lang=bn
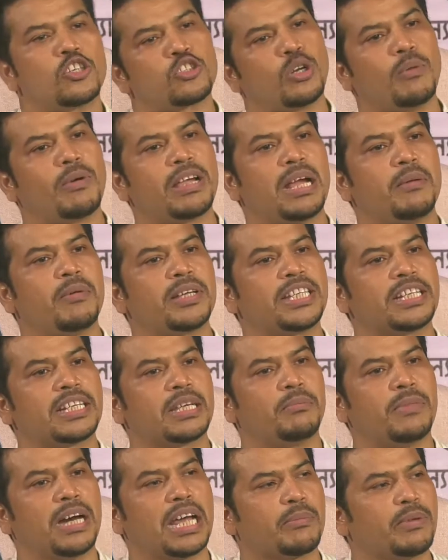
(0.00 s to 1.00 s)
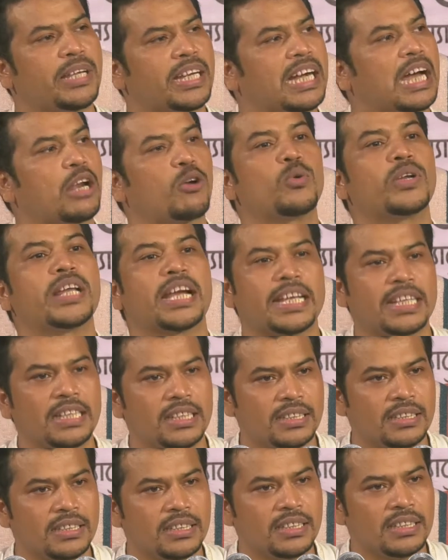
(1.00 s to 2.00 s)
সবাই আমাদেরকে মারবে কারণটা কি
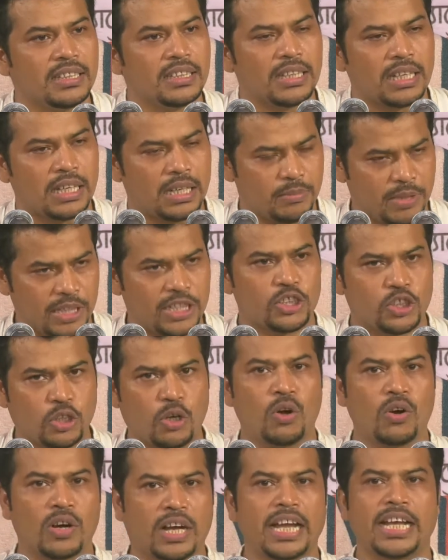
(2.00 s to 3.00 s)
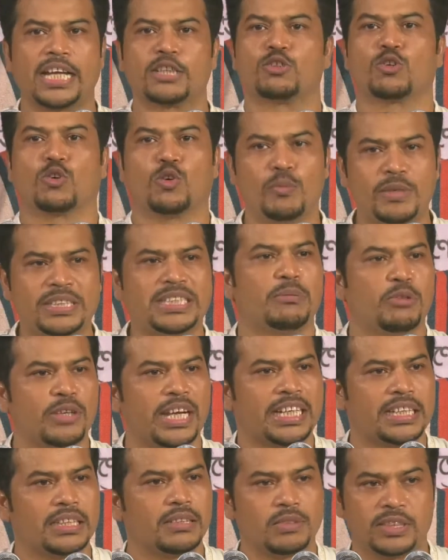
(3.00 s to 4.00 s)
আমরা কি সংখ্যায় এত কমে যাব
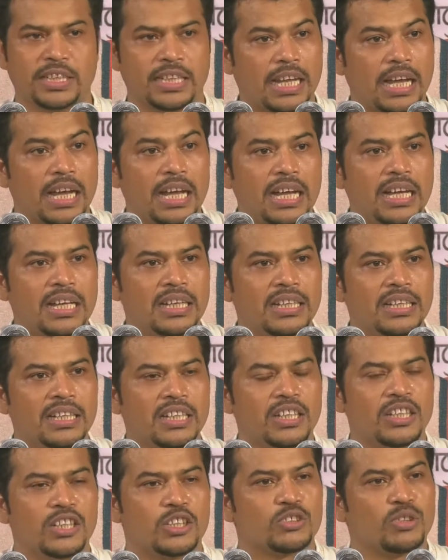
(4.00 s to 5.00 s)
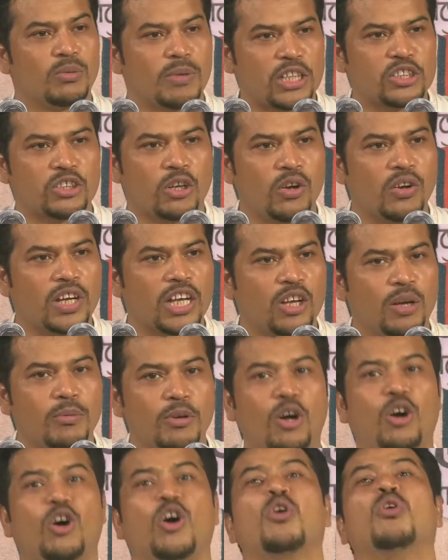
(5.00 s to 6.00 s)
নাকি বলছে না তোমরা সংখ্যায় হবে
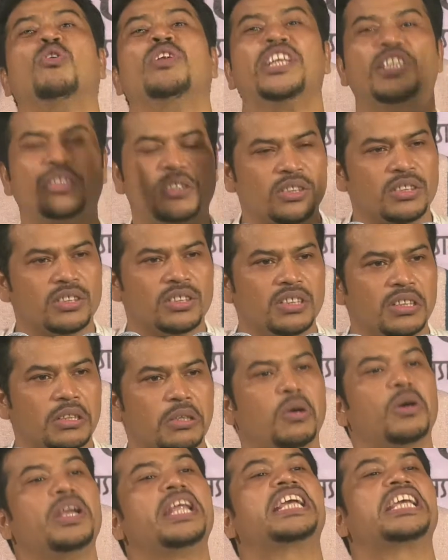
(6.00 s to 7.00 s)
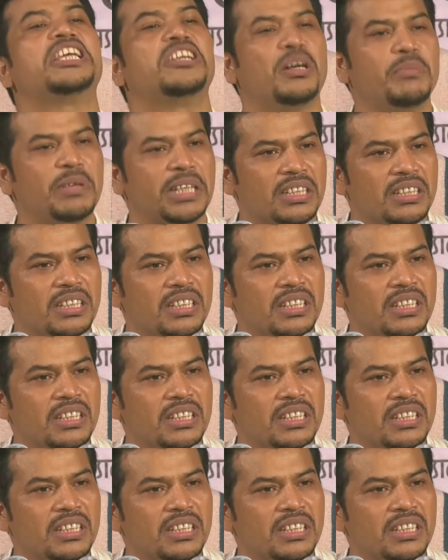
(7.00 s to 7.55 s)
অগণিত হলে কি হবে